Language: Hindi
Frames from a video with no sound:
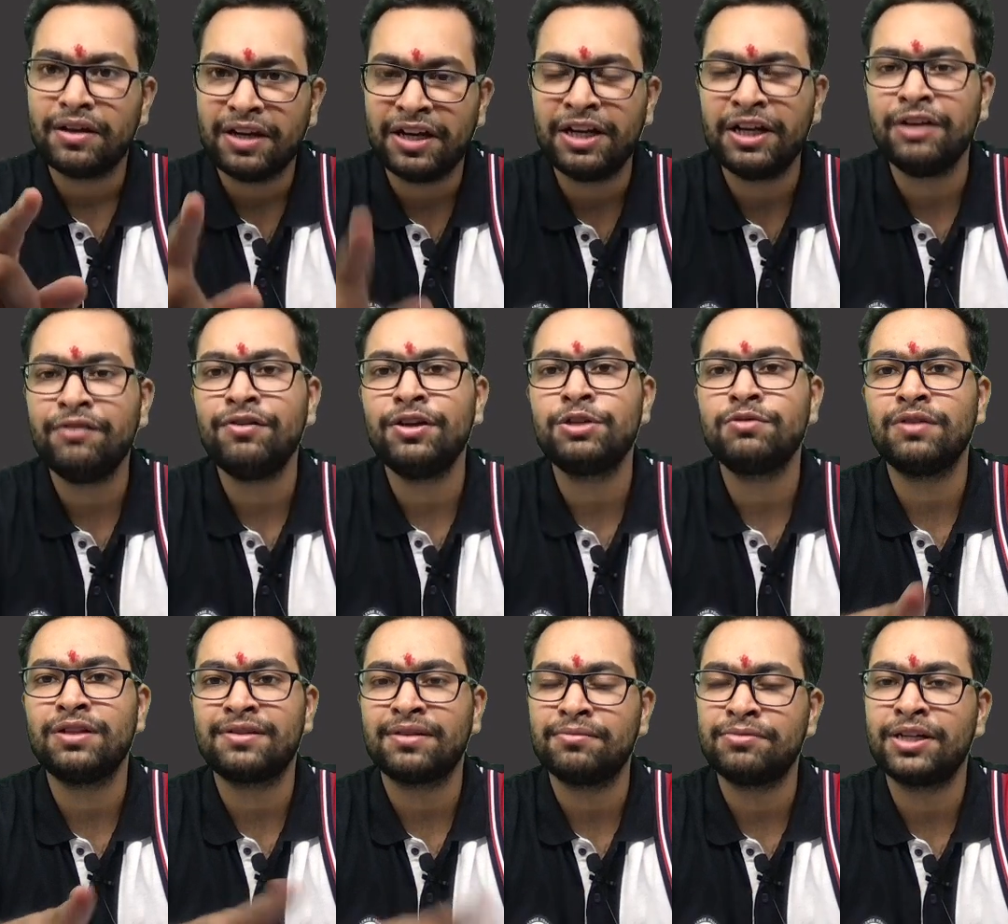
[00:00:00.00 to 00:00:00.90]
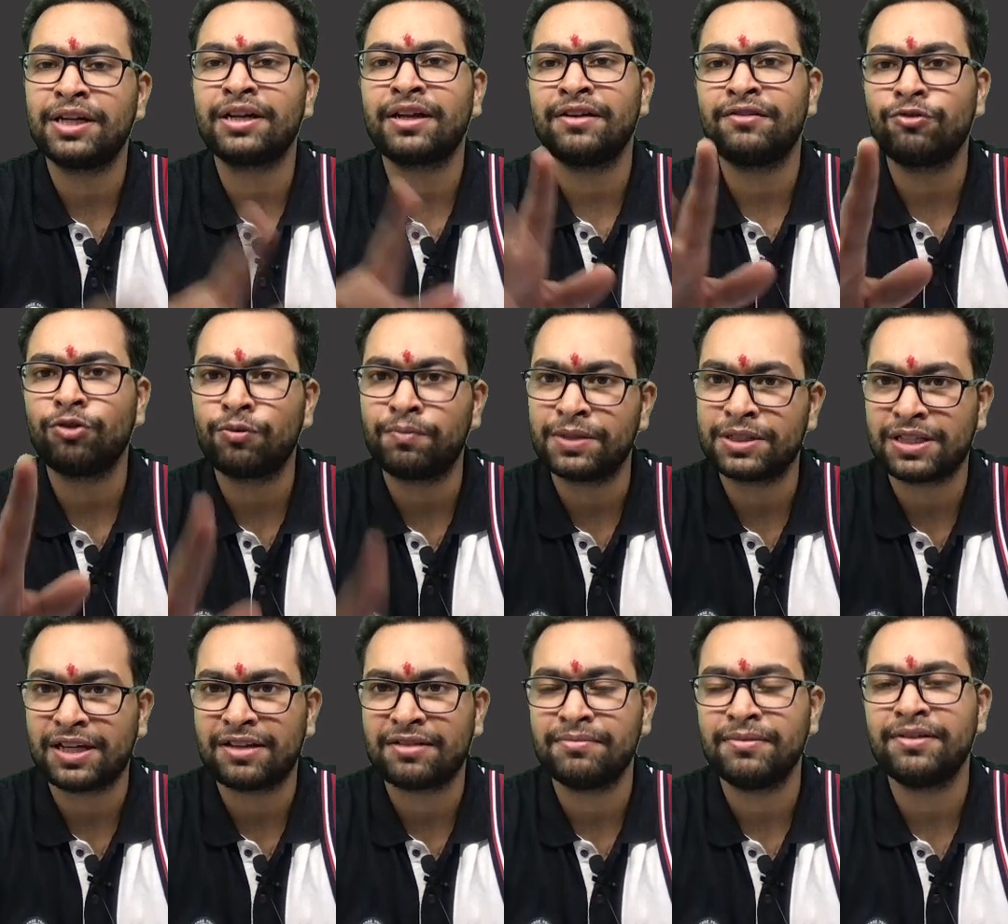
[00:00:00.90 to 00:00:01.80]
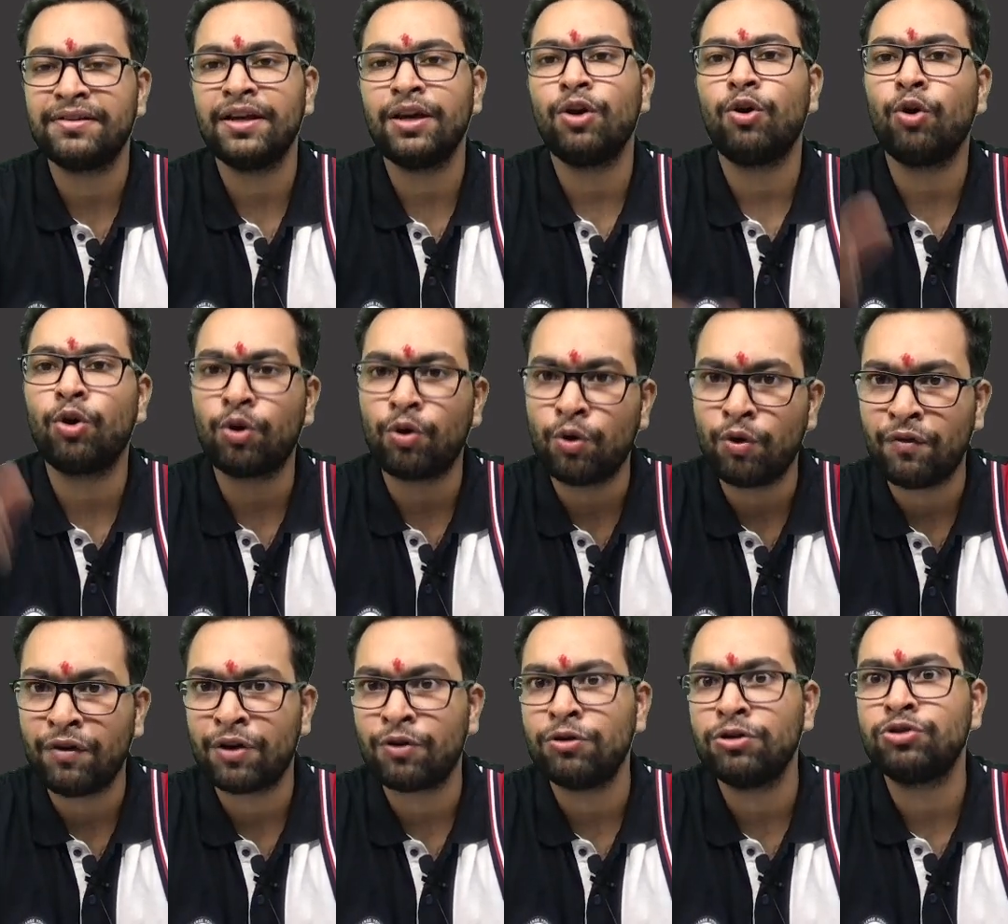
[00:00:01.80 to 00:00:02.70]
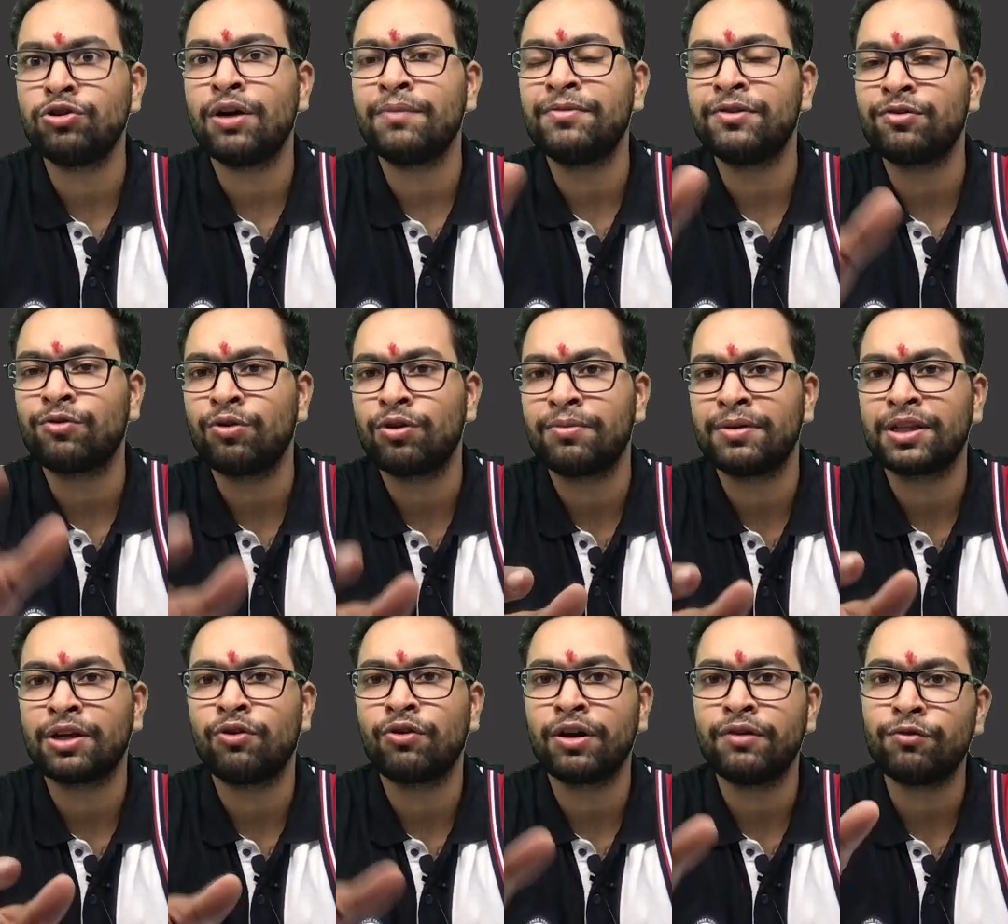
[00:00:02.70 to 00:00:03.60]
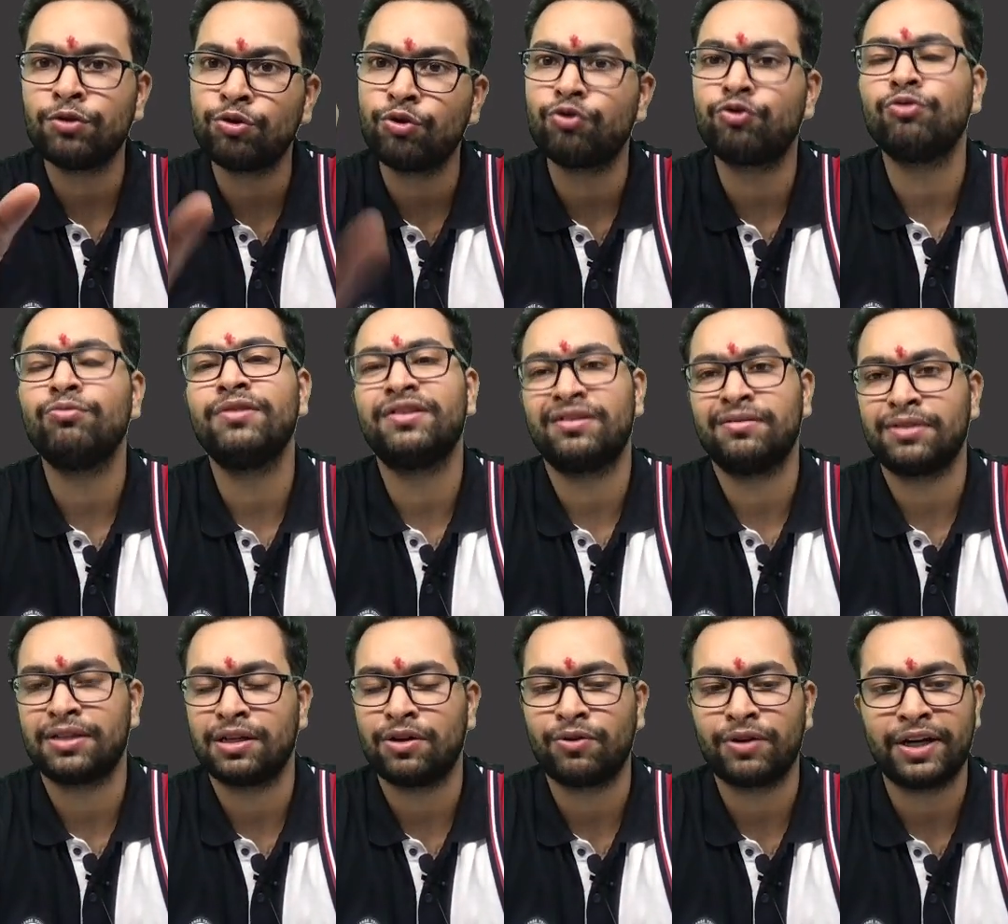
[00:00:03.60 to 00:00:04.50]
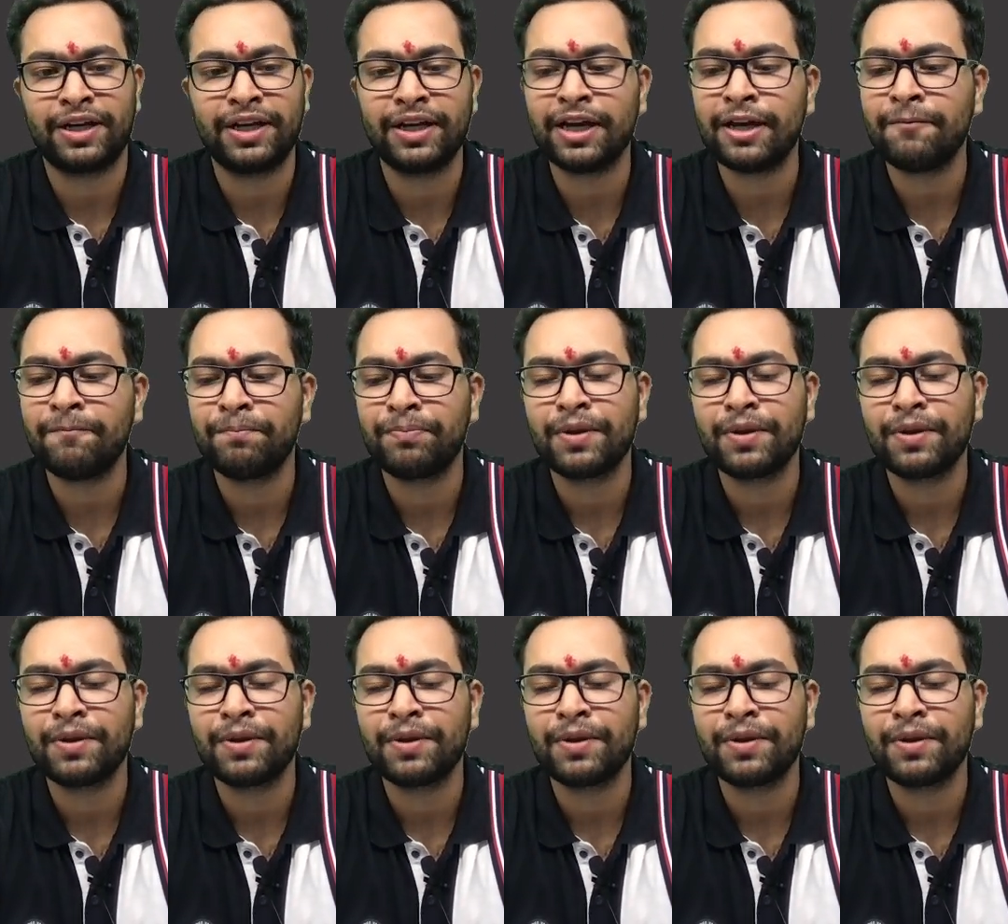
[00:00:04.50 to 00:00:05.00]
इंडिविजुअल सब्जेक्ट का स्कोर पचास में से और ओवरऑल जो आप स्कोर बताओगे वो दो में से बताओगे ठीक है